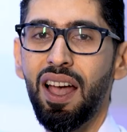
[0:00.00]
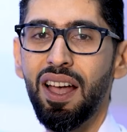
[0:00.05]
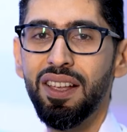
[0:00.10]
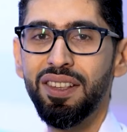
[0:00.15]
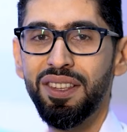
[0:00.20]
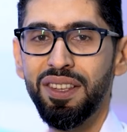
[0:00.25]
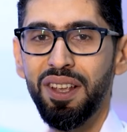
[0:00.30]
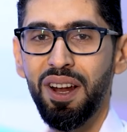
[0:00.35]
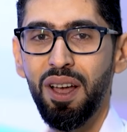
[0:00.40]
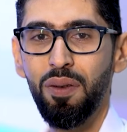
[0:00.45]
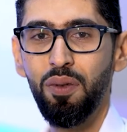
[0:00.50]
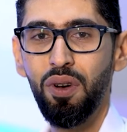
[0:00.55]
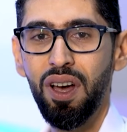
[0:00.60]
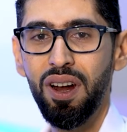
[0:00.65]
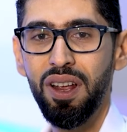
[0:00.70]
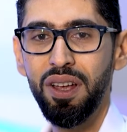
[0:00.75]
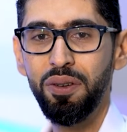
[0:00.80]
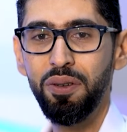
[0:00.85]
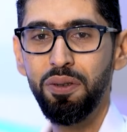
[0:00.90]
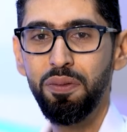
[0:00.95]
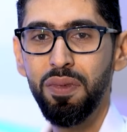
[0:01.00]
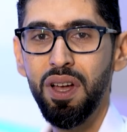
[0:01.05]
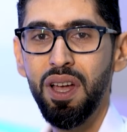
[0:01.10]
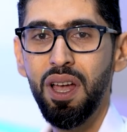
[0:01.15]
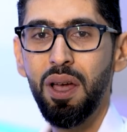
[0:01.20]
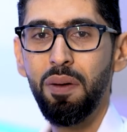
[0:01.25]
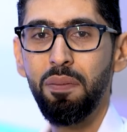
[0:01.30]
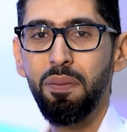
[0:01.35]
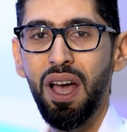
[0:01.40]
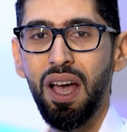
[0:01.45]
السلام عليكم
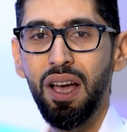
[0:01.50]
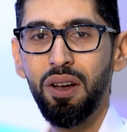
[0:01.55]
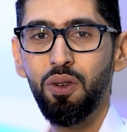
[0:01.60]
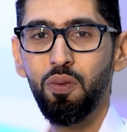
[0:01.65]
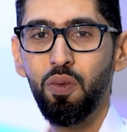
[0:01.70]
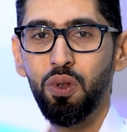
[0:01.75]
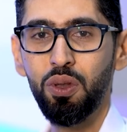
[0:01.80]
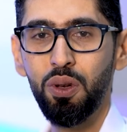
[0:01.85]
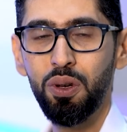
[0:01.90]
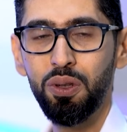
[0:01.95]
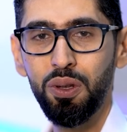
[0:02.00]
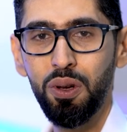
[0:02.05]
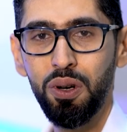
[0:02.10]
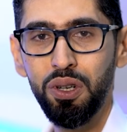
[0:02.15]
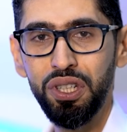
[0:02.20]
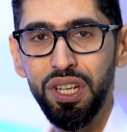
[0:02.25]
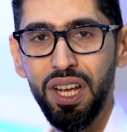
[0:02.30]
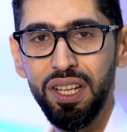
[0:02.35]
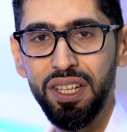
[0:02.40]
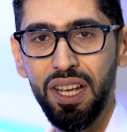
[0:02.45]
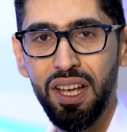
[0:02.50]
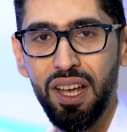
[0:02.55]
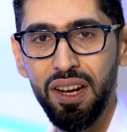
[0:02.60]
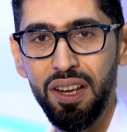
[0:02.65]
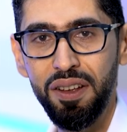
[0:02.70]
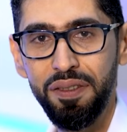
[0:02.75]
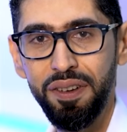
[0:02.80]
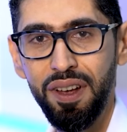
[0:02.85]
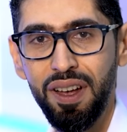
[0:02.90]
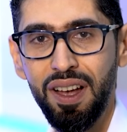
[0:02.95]
معكم الدكتور شادي
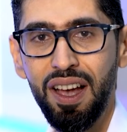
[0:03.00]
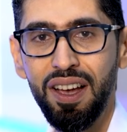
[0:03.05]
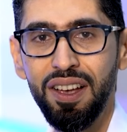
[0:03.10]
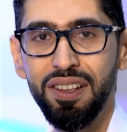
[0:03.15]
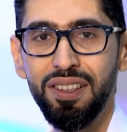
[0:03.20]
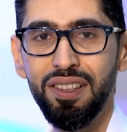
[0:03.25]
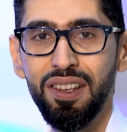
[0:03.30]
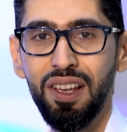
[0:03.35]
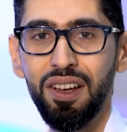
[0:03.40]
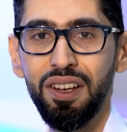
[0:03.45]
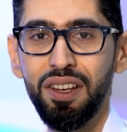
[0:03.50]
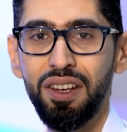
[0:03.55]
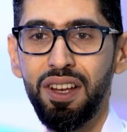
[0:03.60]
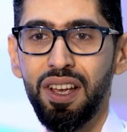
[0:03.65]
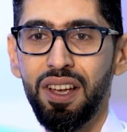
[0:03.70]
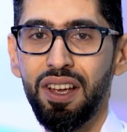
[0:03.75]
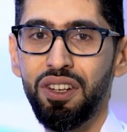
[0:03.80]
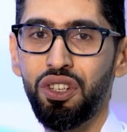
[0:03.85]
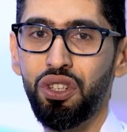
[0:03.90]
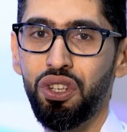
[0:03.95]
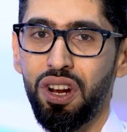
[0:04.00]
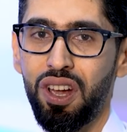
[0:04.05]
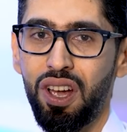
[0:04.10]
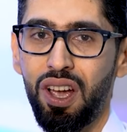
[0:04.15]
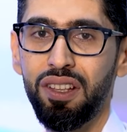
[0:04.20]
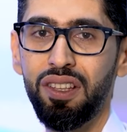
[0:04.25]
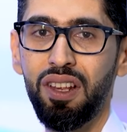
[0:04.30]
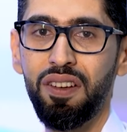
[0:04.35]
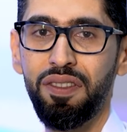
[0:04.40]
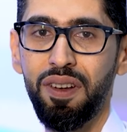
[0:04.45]
خليفة أخصائي
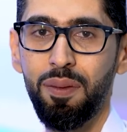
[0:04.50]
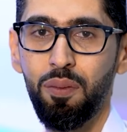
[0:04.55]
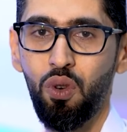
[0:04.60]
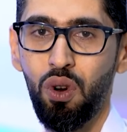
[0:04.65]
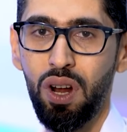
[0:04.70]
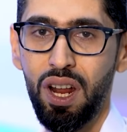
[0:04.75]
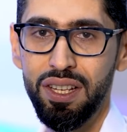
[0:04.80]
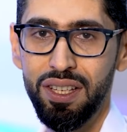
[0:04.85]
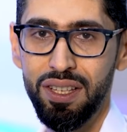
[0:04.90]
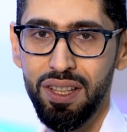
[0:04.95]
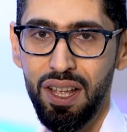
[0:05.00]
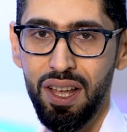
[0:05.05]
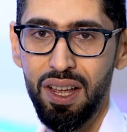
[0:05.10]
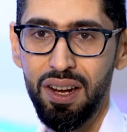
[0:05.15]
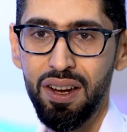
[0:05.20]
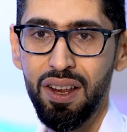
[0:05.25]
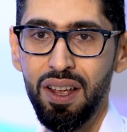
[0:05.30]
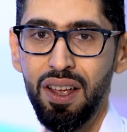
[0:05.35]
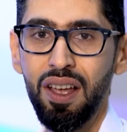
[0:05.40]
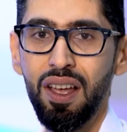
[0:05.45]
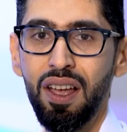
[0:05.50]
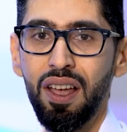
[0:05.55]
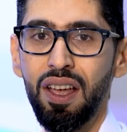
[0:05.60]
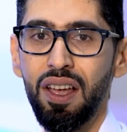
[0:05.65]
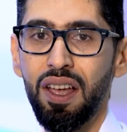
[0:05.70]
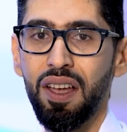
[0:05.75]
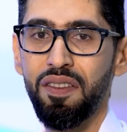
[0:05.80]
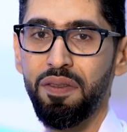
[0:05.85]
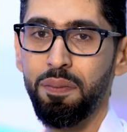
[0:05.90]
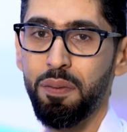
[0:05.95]
جراحة الفم والأسنان
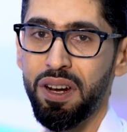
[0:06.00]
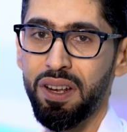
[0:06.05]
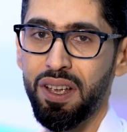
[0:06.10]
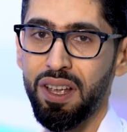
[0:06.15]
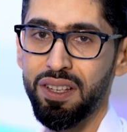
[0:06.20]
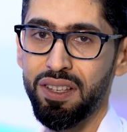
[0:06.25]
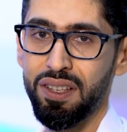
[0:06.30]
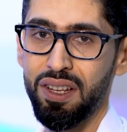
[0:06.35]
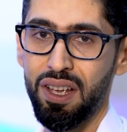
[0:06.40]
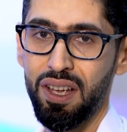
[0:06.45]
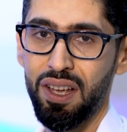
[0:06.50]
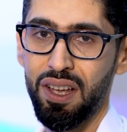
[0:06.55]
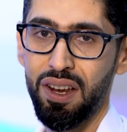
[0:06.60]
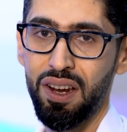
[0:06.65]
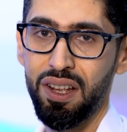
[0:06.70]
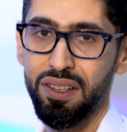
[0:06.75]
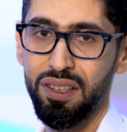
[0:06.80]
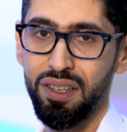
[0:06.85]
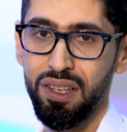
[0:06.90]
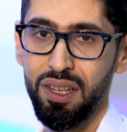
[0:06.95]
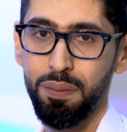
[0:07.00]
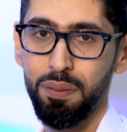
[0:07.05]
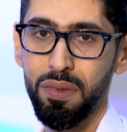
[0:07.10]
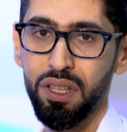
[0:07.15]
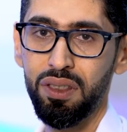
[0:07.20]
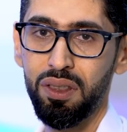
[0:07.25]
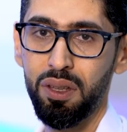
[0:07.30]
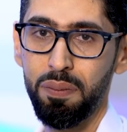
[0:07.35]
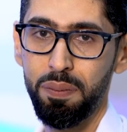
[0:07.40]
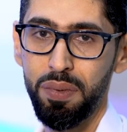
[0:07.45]
آه، في مركز آه، نسيم
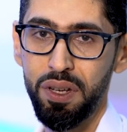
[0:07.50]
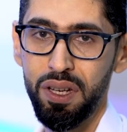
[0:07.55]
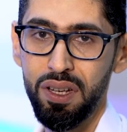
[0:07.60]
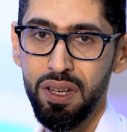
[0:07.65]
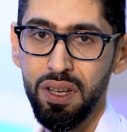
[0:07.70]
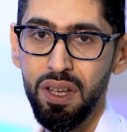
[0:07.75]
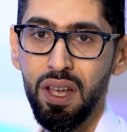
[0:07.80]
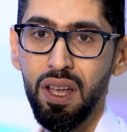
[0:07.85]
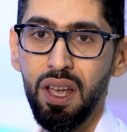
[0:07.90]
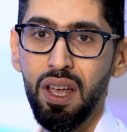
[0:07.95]
الطبي